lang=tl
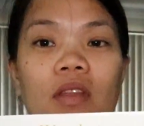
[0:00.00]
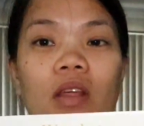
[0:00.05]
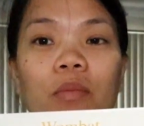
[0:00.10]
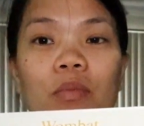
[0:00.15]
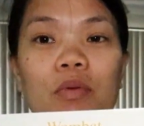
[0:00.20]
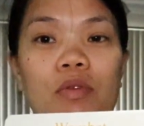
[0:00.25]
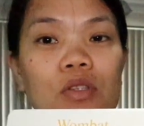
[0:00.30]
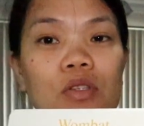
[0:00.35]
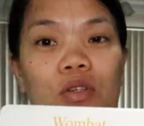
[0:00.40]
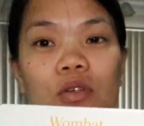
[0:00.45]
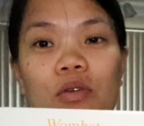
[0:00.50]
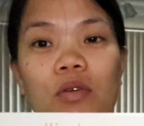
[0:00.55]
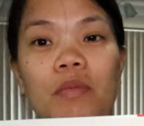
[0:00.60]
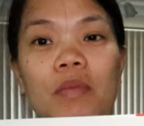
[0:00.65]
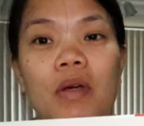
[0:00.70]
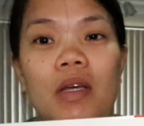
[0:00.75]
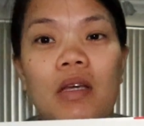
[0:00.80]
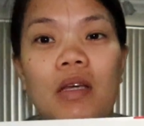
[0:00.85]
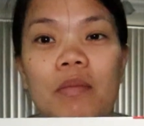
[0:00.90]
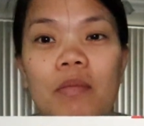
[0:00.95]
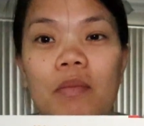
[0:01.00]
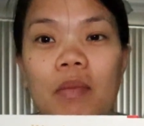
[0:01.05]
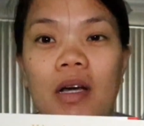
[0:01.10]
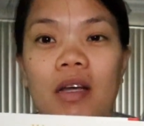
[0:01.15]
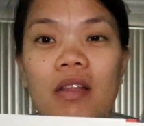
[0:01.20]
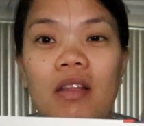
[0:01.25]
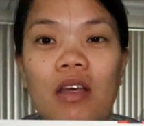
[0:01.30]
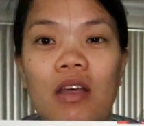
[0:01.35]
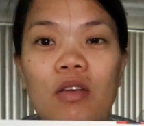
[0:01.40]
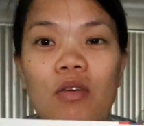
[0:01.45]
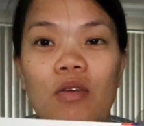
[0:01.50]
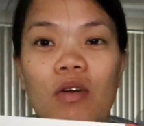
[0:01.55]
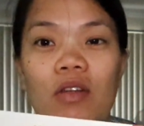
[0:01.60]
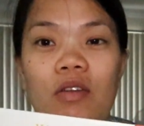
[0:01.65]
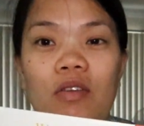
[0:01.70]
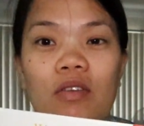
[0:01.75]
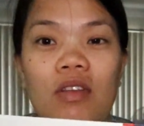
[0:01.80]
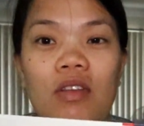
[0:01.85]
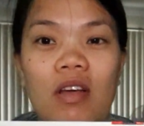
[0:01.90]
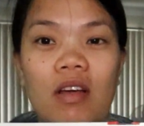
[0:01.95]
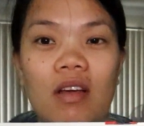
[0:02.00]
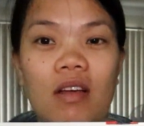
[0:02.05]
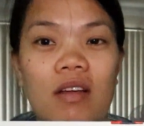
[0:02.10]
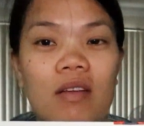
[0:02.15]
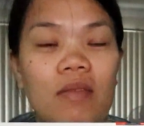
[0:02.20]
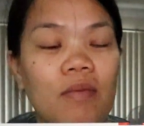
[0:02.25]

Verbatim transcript: Tapos yung, may maganda yung ano niya,